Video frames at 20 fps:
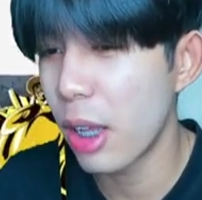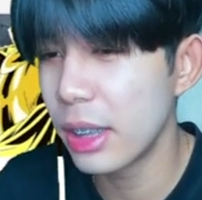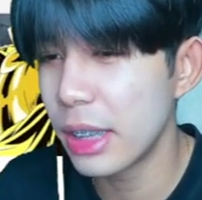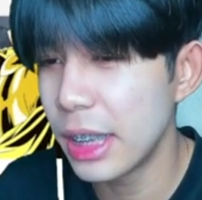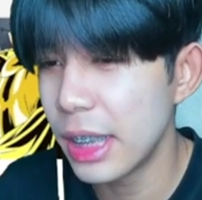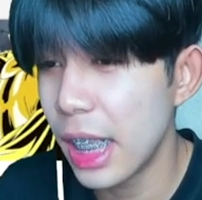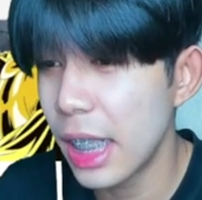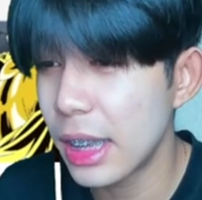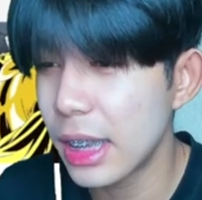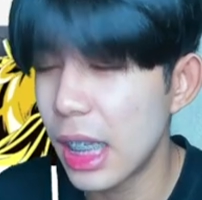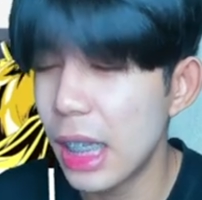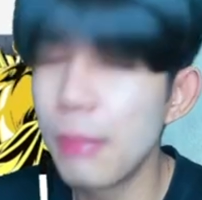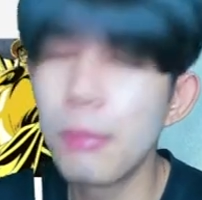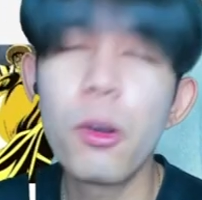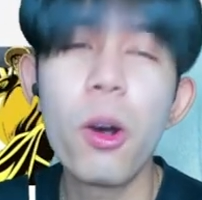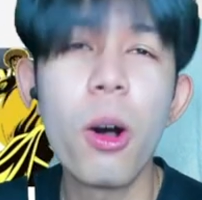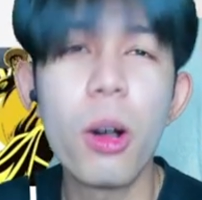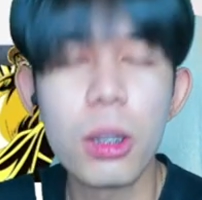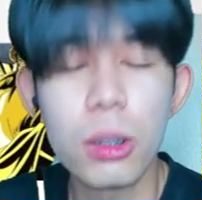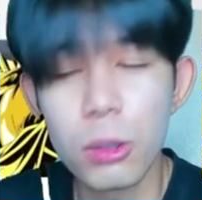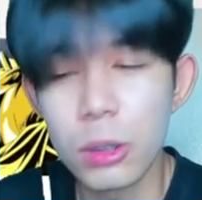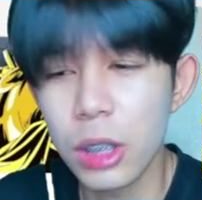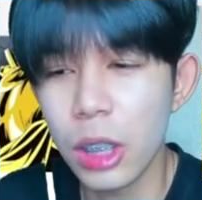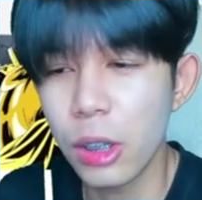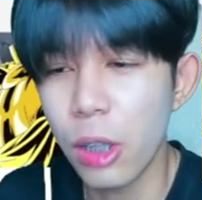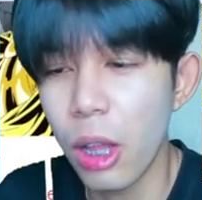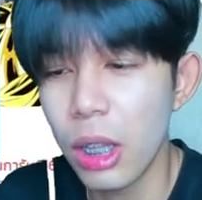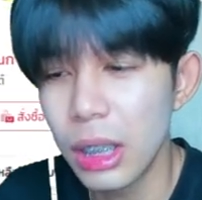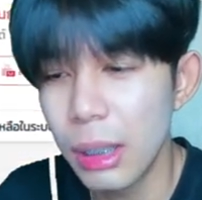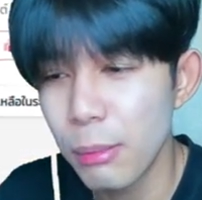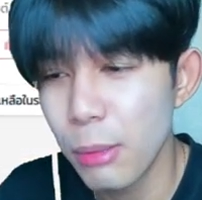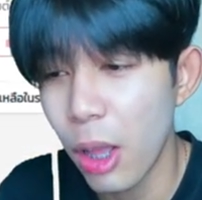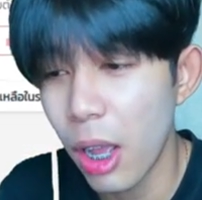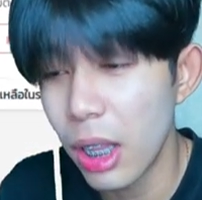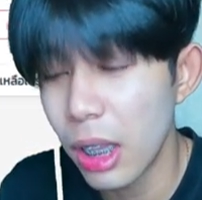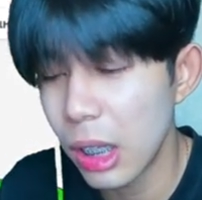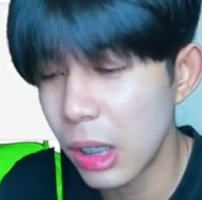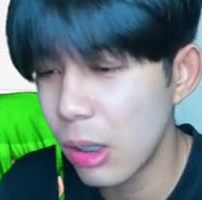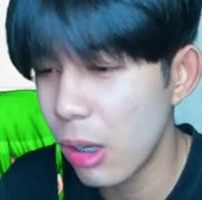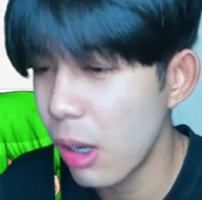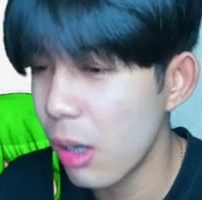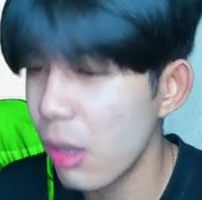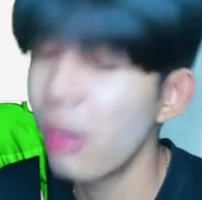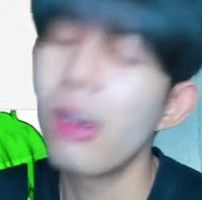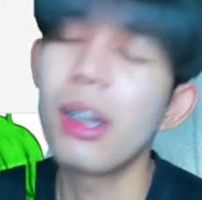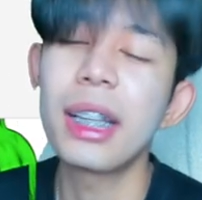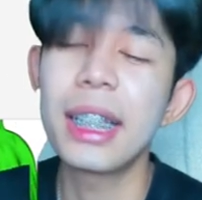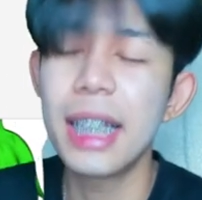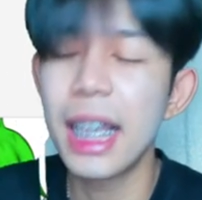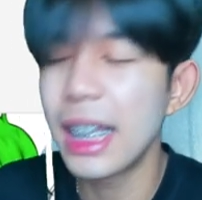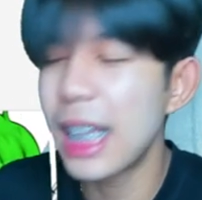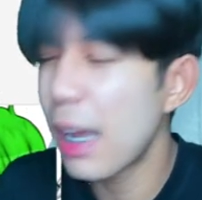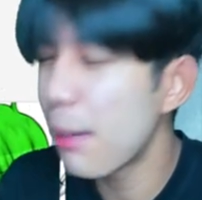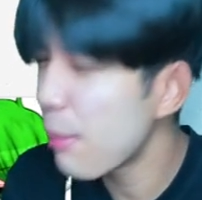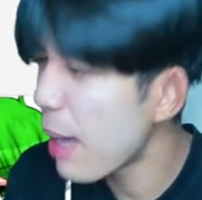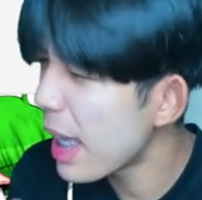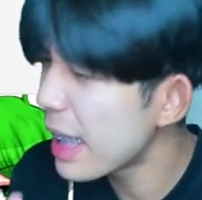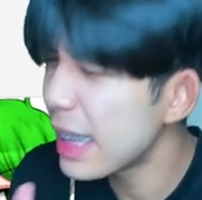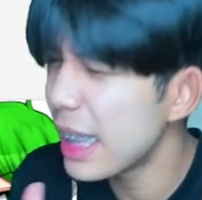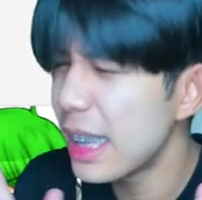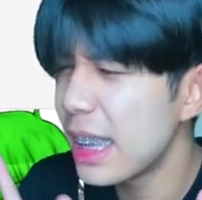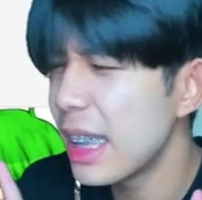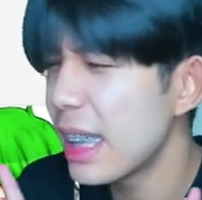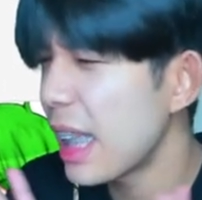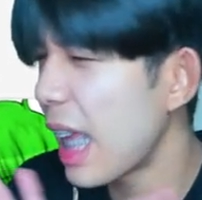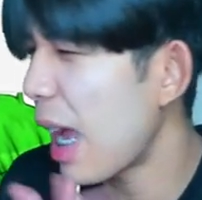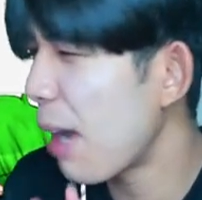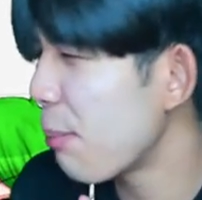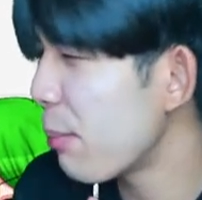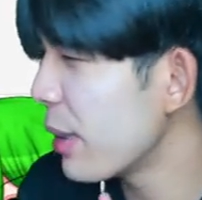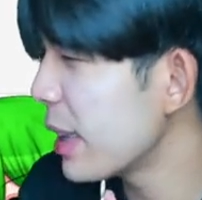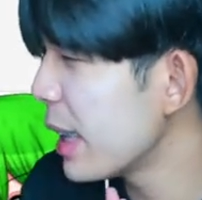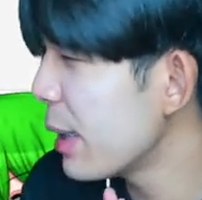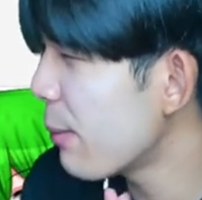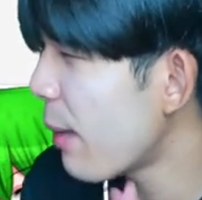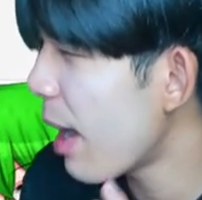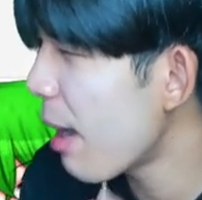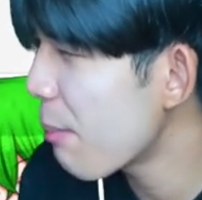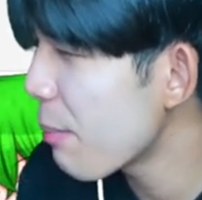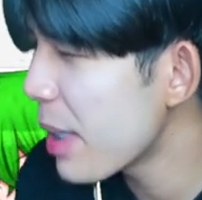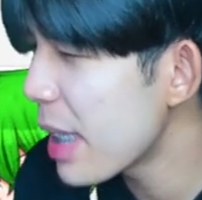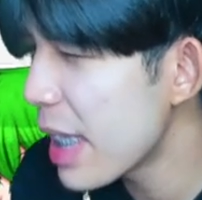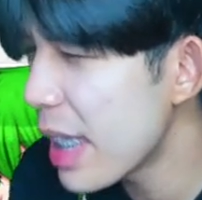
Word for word: นี้เนี่ยเติมของลงสต็อกเรียบร้อยแล้วก็ขอเคลียร์ดราม่านิดนึงนะครับพอดีว่ามี